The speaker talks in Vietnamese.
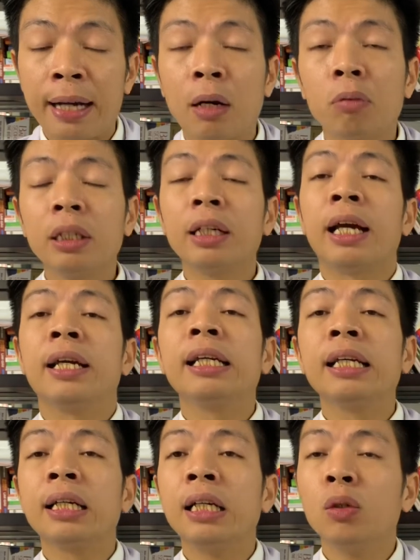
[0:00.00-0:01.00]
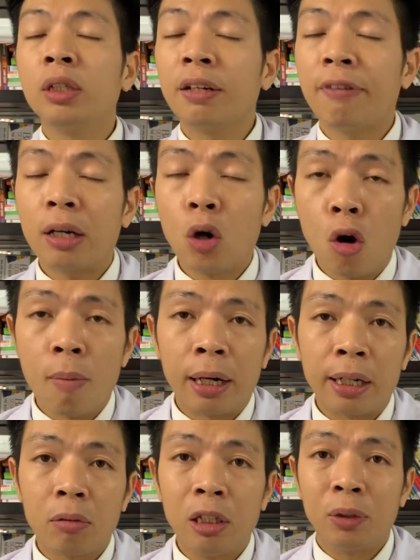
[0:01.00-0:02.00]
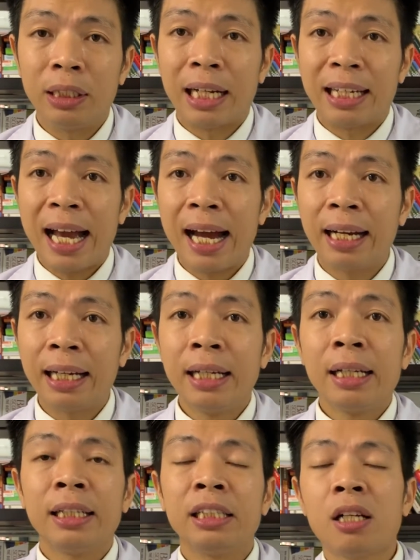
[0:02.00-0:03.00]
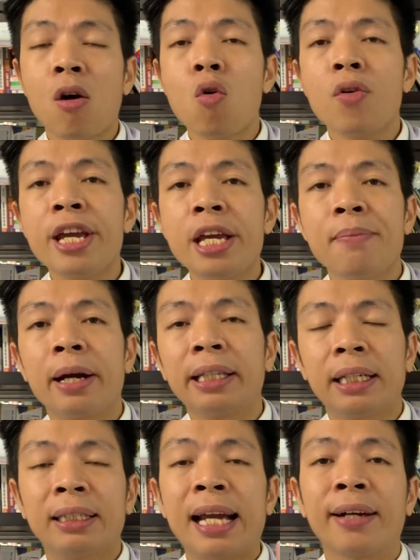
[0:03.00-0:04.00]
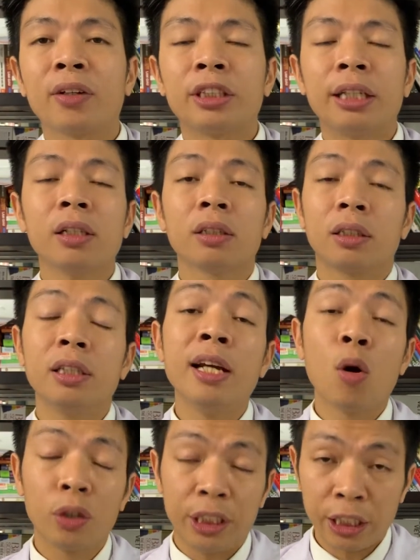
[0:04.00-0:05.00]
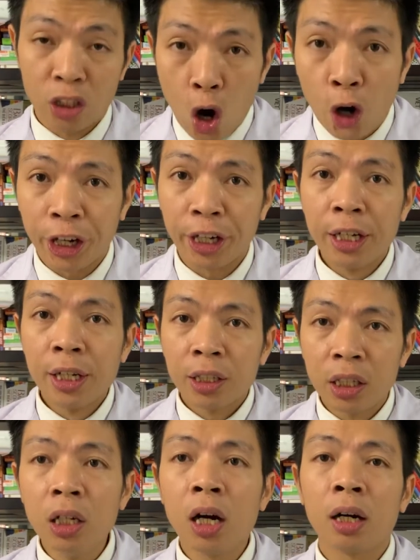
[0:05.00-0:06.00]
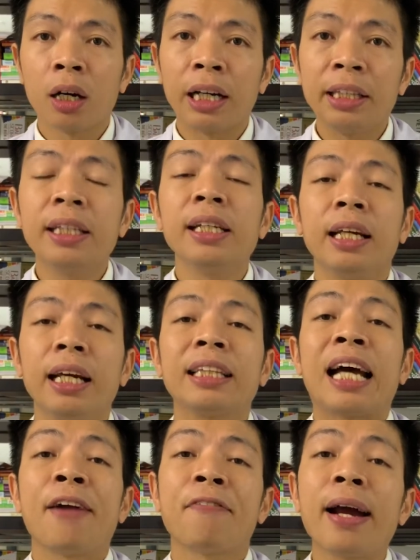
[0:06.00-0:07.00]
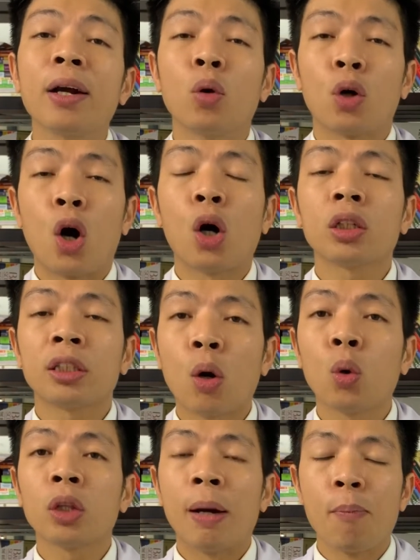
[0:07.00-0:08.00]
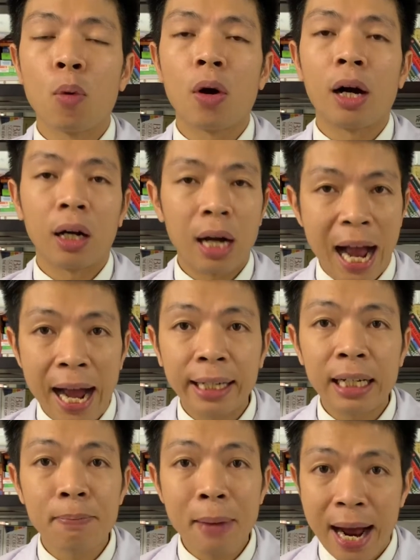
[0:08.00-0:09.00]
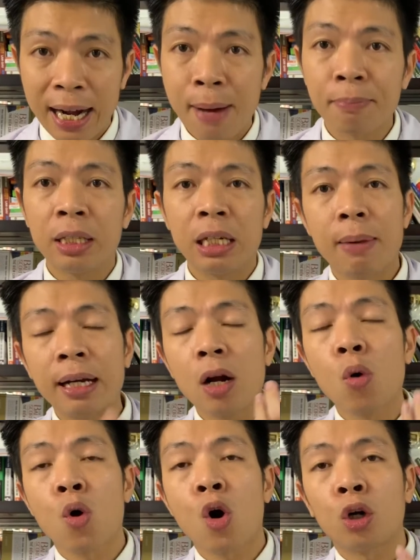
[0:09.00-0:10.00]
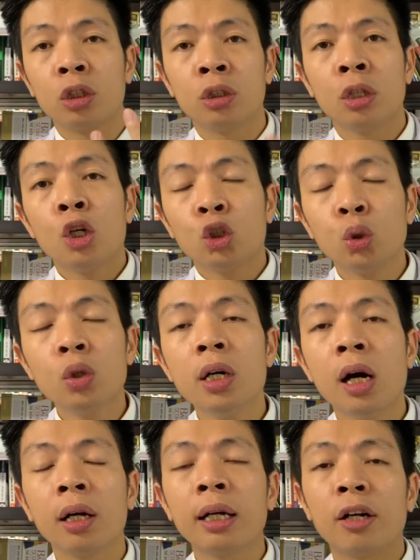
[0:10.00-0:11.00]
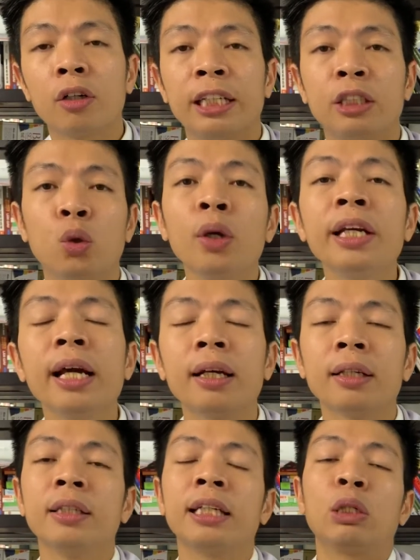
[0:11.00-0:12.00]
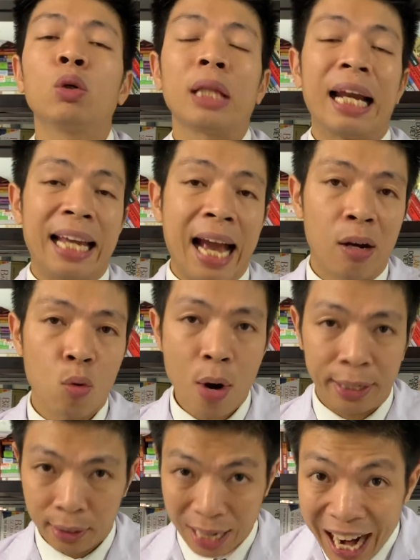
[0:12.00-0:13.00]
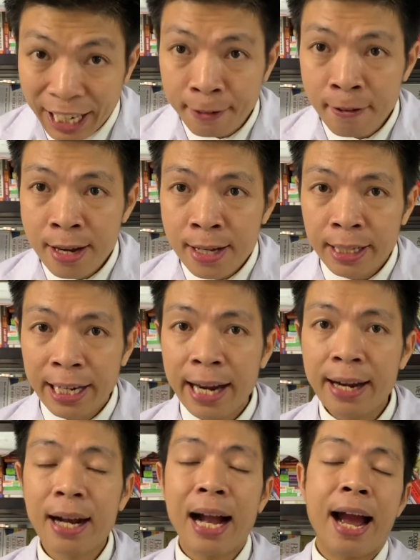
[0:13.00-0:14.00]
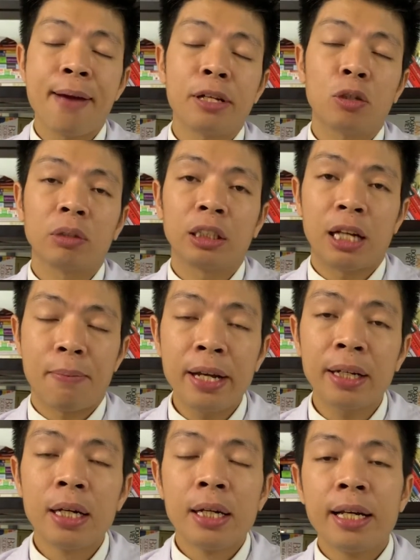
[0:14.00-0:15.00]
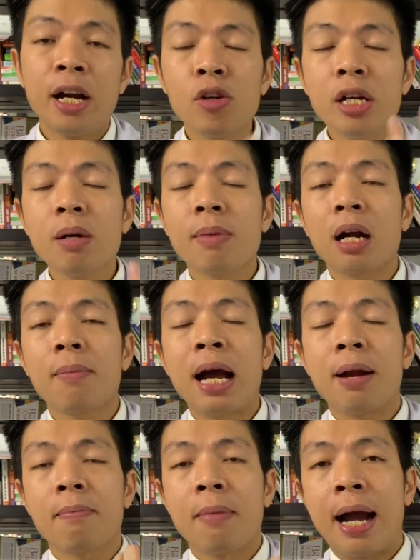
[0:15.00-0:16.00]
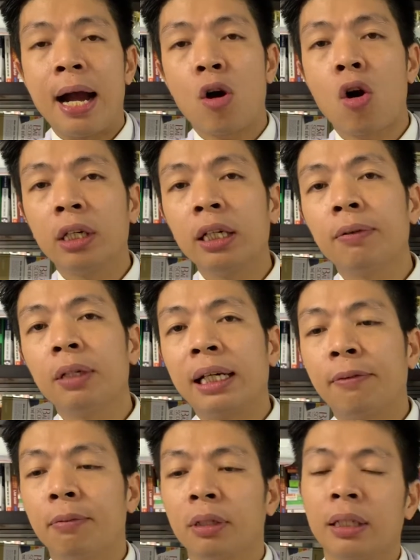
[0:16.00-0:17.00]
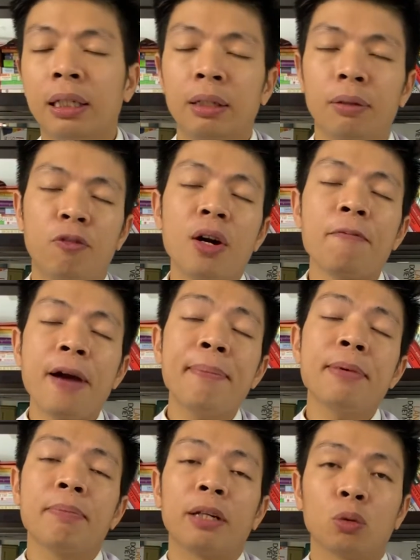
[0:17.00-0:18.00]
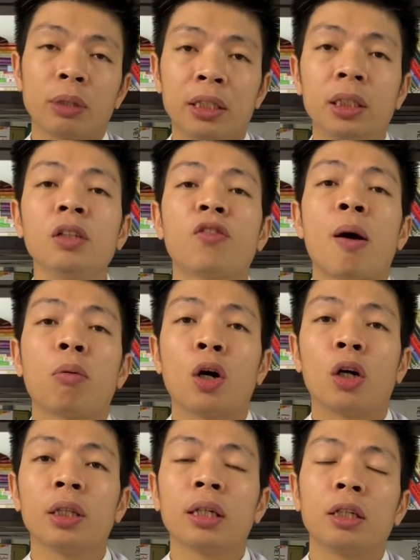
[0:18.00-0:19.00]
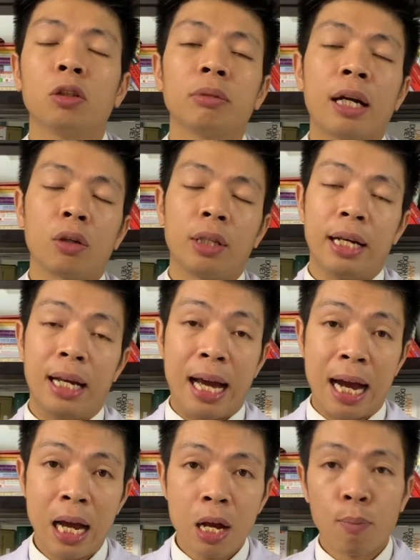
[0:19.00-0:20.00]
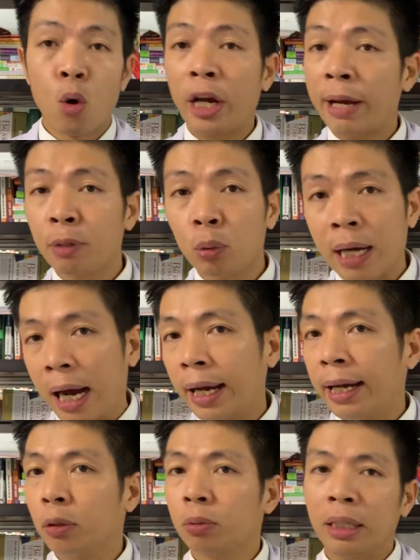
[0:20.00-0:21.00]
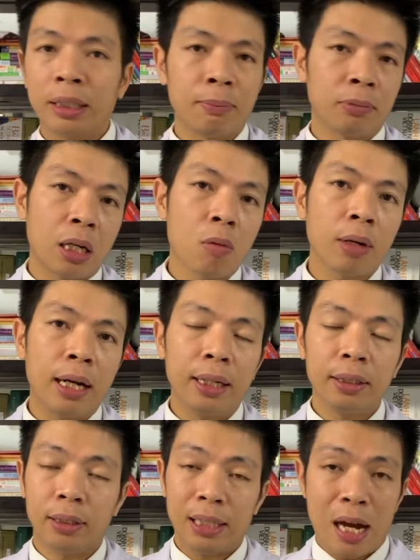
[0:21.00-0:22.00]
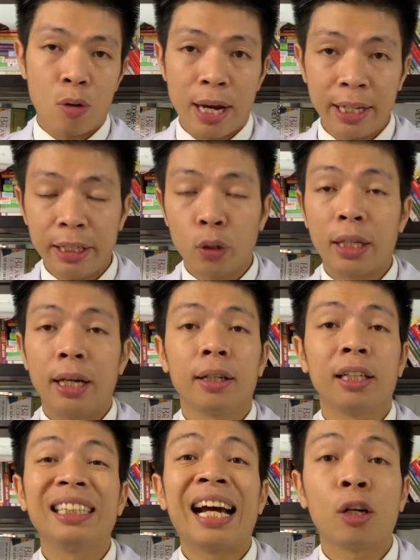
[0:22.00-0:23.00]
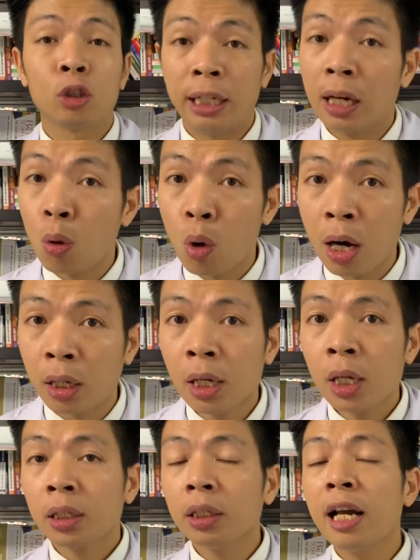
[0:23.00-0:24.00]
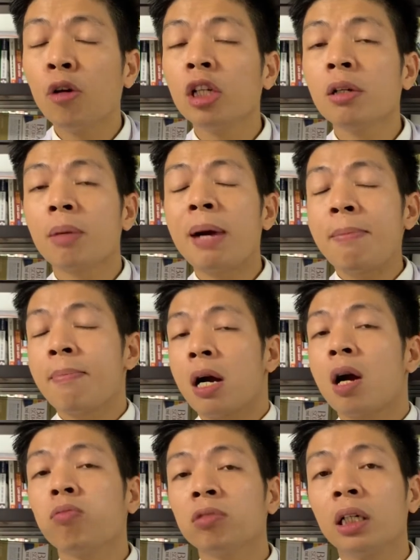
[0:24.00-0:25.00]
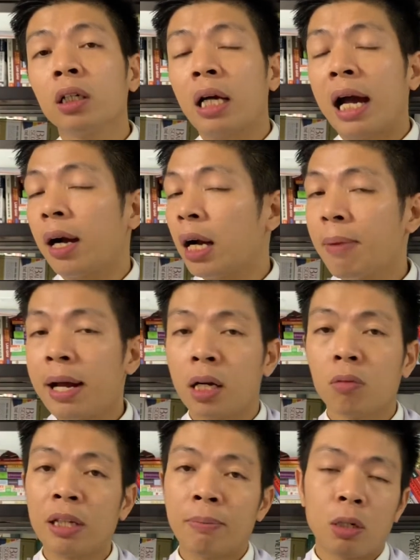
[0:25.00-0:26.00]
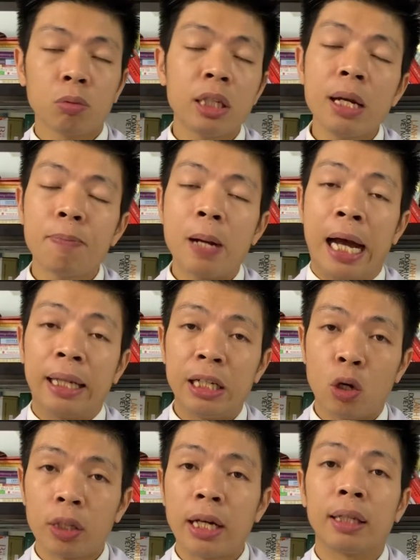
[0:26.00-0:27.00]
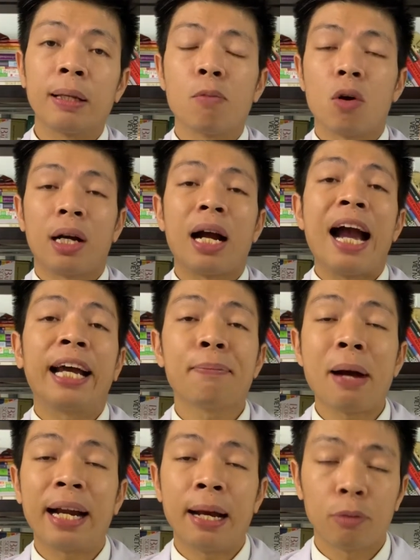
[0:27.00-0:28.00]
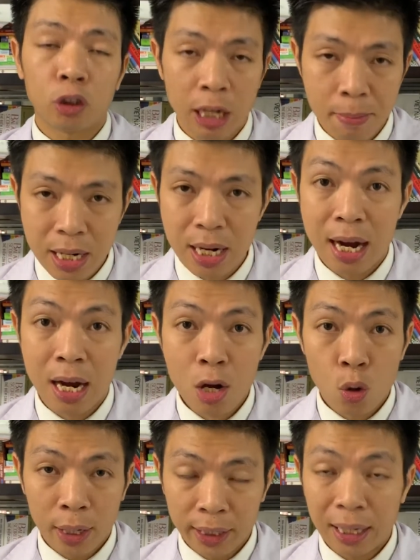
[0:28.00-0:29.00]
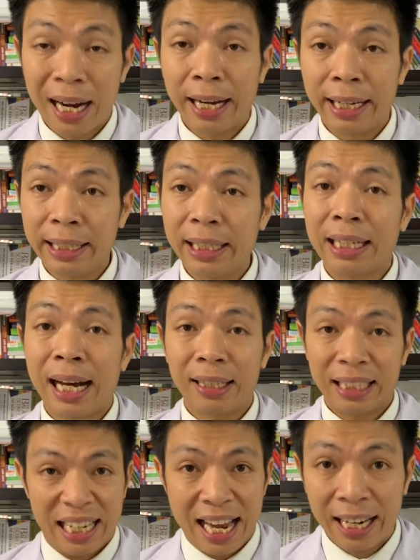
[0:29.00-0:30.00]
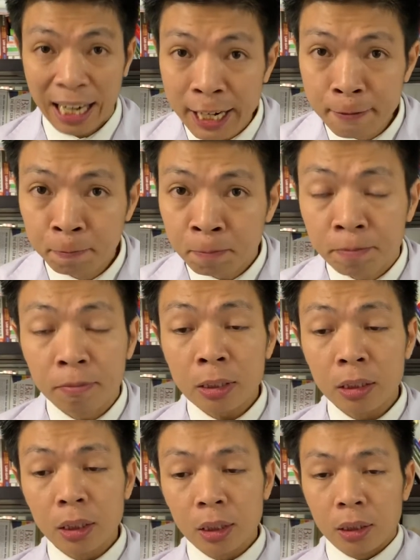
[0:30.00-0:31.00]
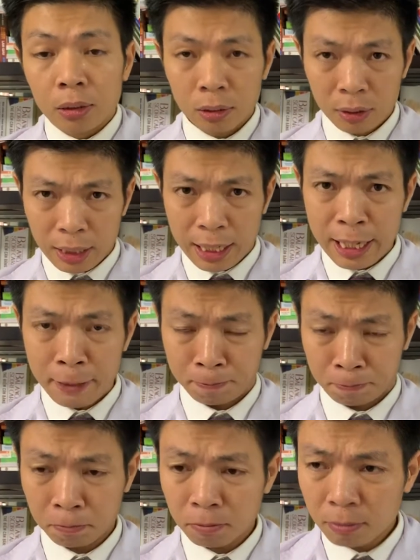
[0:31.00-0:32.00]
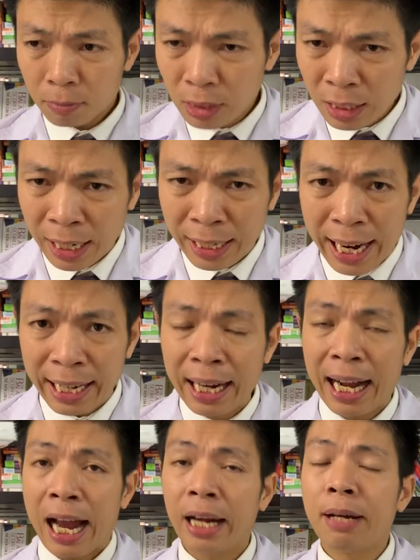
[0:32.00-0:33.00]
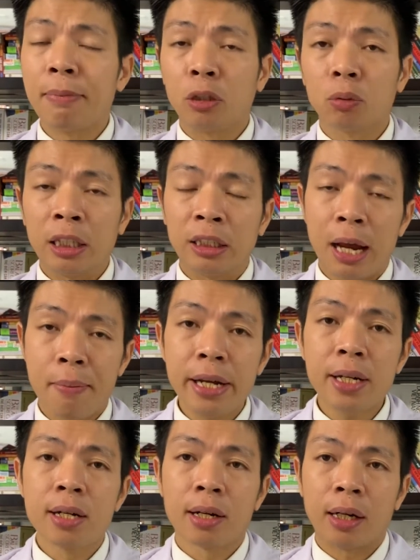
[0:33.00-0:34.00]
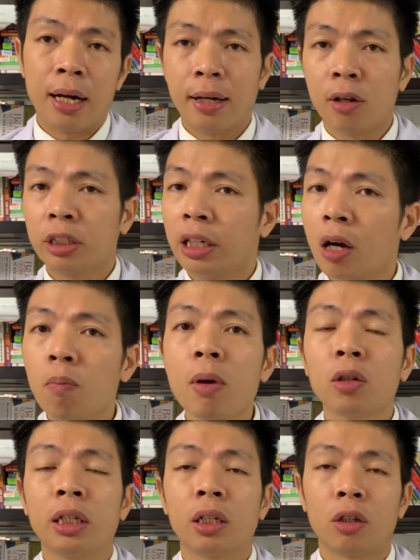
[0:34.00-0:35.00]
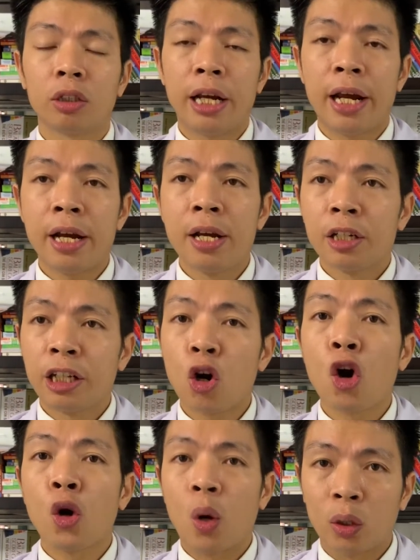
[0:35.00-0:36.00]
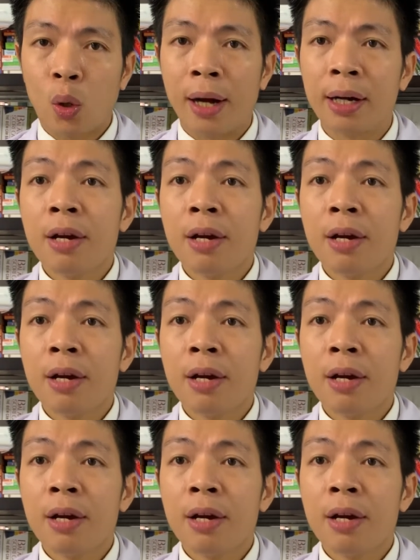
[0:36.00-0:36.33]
trong những cái nghiên cứu, những cái phác đồ mà trong điều trị tàn nhang ấy, thì sau khi mà cái tàn nhang nó sẽ được điều trị khỏi, thường cái tỷ lệ tái phát của nó sau tầm khoảng cỡ hai đến ba năm thì bắt đầu có xu hướng là nó sẽ xuất hiện những cái nốt tàn nhang quay trở lại. Thì đấy là cái mà chúng ta sẽ biết. Nếu như mà các bạn mà có những cái, cái, cái phương pháp để mà chúng ta dự phòng nó, tức là chúng ta có thể là bôi kem chống nắng hay là chúng ta chăm sóc hay là như thế nào đấy, thì có thể cái thời gian nó sẽ lâu hơn. Nhưng nếu như các bạn mà không dừng, à, các bạn không chăm sóc tiếp à, thì có thể là tầm khoảng cỡ hai đến ba năm nó sẽ bị à, quay trở lại cái tình trạng tàn nhang đấy. Thế thì à, đấy là cái để mà chúng ta sẽ biết được là nó sẽ không bao giờ nó sẽ, sẽ khỏi hoàn toàn.